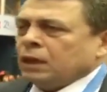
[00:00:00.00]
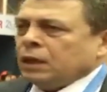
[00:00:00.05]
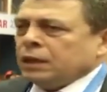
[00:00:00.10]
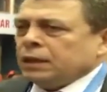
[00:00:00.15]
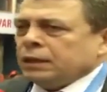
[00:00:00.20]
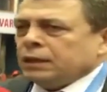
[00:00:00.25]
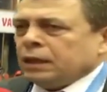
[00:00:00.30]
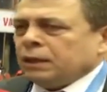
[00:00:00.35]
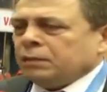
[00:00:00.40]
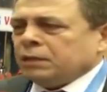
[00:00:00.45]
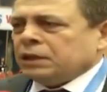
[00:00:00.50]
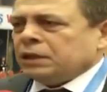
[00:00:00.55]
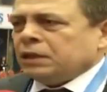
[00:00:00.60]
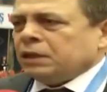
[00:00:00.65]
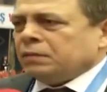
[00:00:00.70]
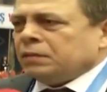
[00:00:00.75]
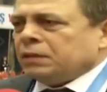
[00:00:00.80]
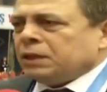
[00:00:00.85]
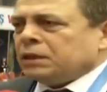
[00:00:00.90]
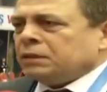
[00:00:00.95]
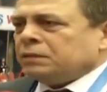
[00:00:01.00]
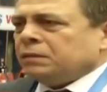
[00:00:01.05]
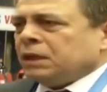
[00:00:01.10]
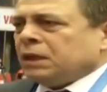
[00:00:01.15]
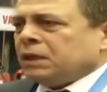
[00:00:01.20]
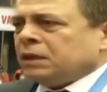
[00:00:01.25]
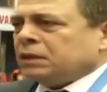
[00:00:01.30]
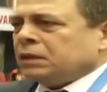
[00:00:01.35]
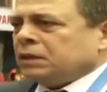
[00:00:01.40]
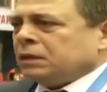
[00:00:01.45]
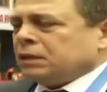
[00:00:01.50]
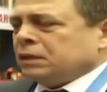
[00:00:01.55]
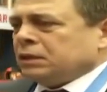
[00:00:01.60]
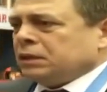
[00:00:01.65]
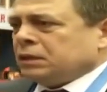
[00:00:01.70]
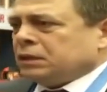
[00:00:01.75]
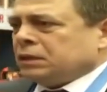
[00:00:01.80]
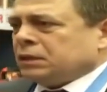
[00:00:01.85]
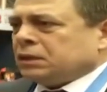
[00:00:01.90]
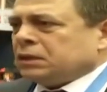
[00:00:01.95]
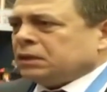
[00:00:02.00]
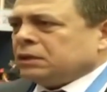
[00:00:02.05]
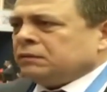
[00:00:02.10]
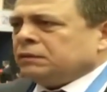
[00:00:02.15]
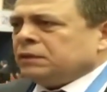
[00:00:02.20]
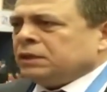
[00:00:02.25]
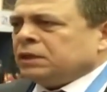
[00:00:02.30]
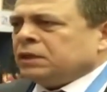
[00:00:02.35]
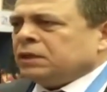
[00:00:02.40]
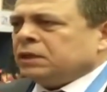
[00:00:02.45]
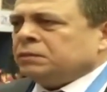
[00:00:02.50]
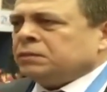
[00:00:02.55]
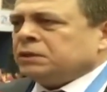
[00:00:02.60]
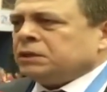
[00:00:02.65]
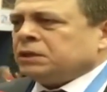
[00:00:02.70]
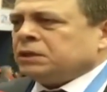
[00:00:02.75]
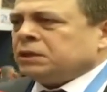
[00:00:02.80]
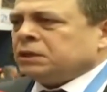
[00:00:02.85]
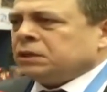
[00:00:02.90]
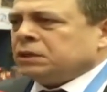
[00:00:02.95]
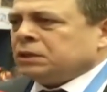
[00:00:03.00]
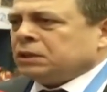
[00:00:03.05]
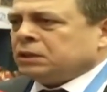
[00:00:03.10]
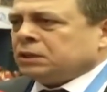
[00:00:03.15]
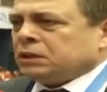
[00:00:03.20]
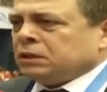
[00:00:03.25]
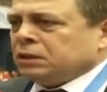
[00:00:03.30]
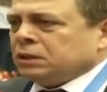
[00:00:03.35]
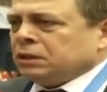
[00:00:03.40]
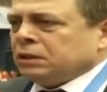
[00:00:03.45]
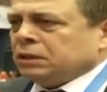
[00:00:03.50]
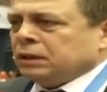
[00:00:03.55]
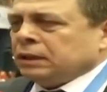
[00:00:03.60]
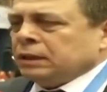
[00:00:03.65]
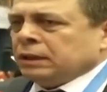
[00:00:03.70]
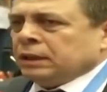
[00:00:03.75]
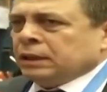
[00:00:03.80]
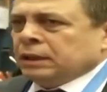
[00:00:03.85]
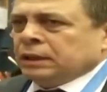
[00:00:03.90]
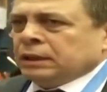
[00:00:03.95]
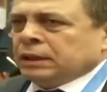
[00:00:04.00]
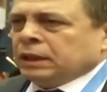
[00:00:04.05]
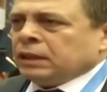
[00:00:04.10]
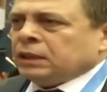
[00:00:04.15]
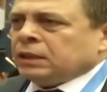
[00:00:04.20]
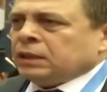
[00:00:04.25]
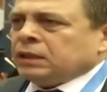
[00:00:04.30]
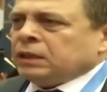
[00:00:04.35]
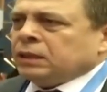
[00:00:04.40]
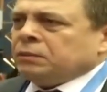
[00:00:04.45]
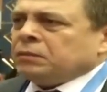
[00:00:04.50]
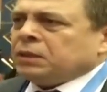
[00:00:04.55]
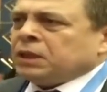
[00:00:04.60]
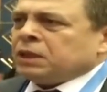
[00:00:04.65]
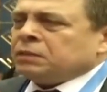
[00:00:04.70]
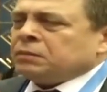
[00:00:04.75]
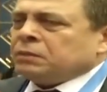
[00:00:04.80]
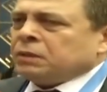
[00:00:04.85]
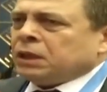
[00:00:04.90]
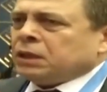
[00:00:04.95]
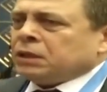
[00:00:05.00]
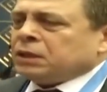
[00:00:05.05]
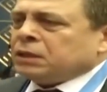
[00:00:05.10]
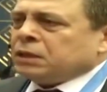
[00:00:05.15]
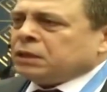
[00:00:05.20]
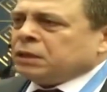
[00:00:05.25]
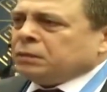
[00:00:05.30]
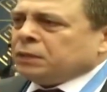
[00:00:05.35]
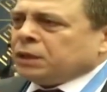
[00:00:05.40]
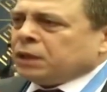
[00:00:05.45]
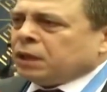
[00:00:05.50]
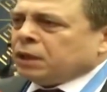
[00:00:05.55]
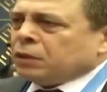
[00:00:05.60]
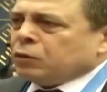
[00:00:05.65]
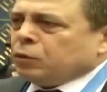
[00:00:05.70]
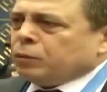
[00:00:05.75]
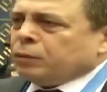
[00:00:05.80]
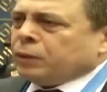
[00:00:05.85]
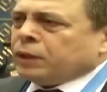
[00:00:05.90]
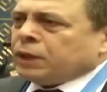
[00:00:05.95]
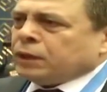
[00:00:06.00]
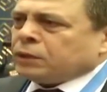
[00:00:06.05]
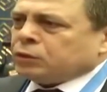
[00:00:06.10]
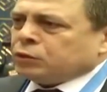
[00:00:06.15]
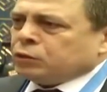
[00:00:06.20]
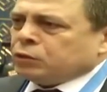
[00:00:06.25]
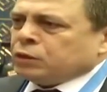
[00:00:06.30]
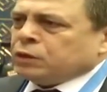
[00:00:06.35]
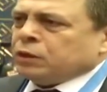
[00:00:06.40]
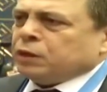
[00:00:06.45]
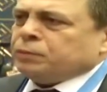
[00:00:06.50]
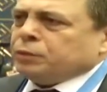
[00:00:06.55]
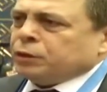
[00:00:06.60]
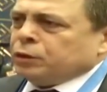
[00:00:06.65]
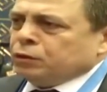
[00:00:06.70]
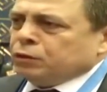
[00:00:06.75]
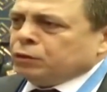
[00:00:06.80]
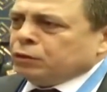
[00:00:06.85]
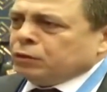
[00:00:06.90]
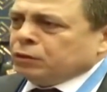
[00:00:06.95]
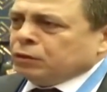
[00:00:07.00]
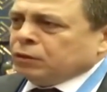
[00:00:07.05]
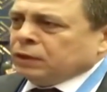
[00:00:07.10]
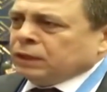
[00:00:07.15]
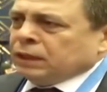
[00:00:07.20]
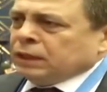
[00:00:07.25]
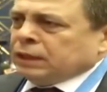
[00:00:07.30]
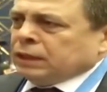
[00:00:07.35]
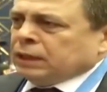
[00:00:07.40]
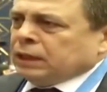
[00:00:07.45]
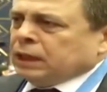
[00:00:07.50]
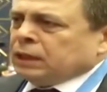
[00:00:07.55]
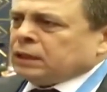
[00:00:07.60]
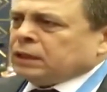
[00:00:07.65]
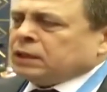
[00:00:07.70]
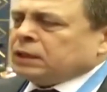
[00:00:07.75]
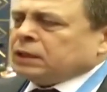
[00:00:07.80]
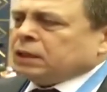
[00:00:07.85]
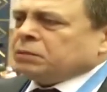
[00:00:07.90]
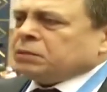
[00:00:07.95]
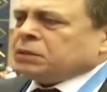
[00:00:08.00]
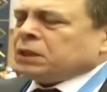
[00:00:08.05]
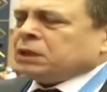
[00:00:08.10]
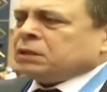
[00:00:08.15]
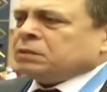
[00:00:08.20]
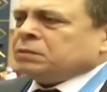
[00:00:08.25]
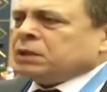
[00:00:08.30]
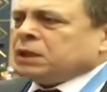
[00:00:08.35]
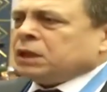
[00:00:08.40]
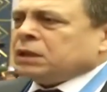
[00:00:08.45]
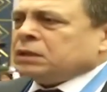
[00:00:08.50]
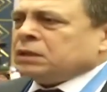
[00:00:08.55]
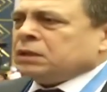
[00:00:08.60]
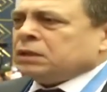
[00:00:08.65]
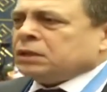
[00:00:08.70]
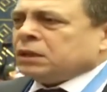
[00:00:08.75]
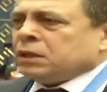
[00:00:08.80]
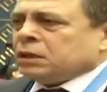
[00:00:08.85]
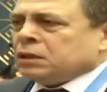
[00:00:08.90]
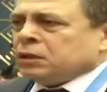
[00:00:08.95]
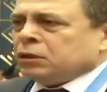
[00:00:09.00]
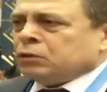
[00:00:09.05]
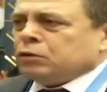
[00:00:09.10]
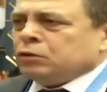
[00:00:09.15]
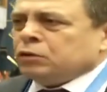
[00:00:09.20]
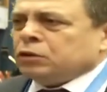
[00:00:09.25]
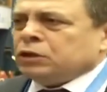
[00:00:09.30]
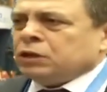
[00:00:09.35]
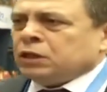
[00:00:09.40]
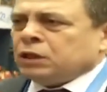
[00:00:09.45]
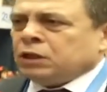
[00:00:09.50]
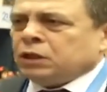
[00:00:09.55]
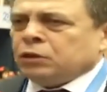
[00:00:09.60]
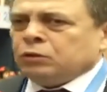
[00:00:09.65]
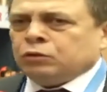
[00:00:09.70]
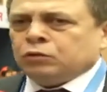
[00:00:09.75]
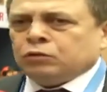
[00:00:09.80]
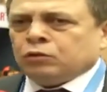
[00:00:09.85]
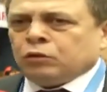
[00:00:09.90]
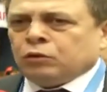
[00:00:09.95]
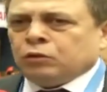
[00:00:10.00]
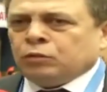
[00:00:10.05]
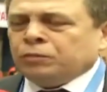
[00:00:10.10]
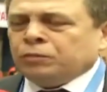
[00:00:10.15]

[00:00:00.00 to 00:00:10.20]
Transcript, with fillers: Tabii kıdem tazminatı işçi sınıfının kırmızı çizgisi. Yani kıdem tazminatında bir algı operasyonu yapılıyor. Yani kıdem tazminatını sanki Türkiye'de yüzde on